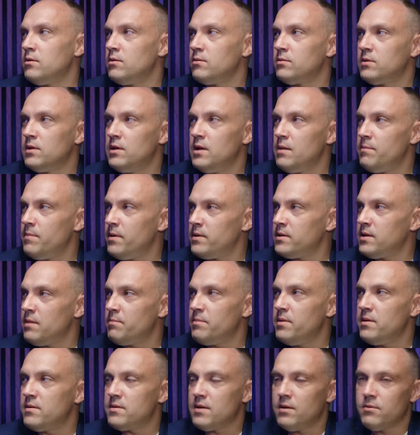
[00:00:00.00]
no tyle pan
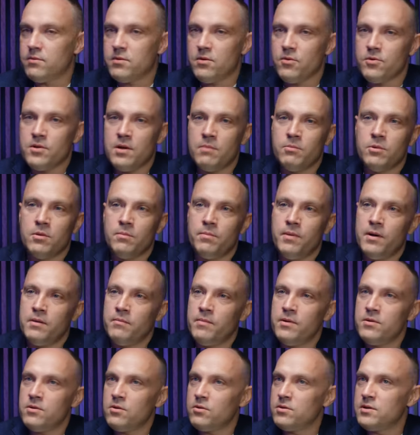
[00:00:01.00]
napisał, coś tam, to
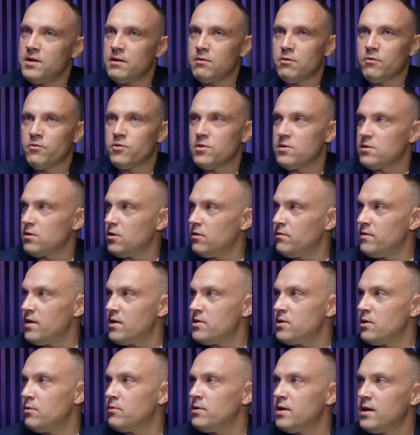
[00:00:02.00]
pan będzie od razu wszystko
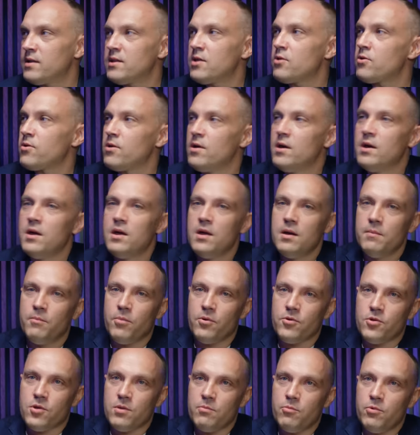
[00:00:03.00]
wiedział. Nie, ja też
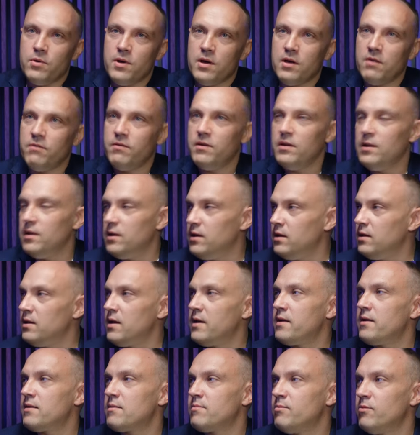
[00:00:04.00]
potrzebuję chwili,
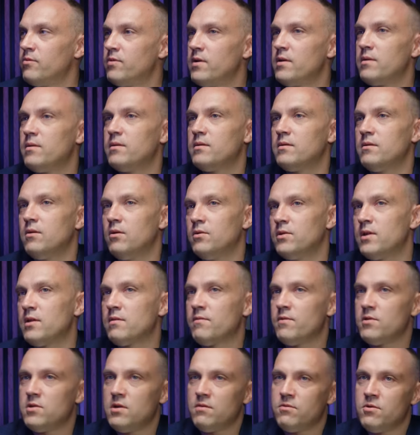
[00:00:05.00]
nieraz mówię,
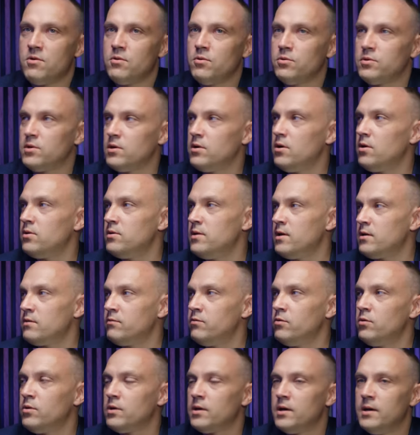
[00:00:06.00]
odezwę się w ciągu tygodnia,
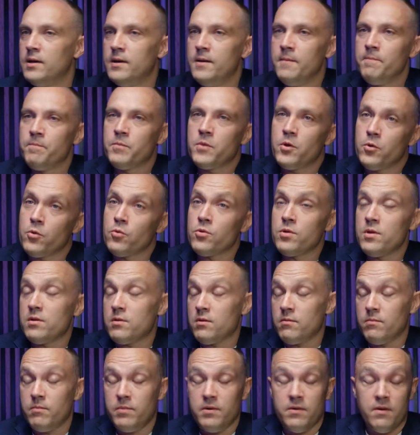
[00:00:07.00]
dwóch. No różnie
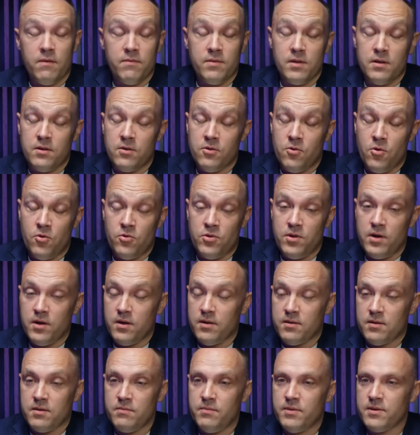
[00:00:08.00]
to bywa, w zależności
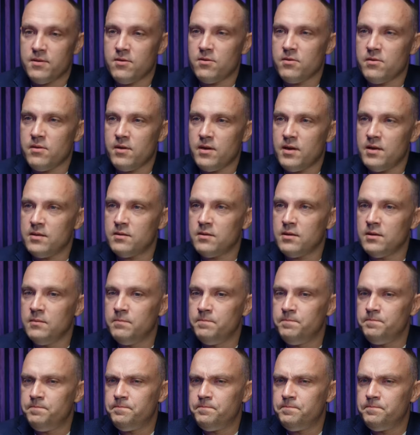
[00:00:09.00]
jak jestem bardzo zajęty.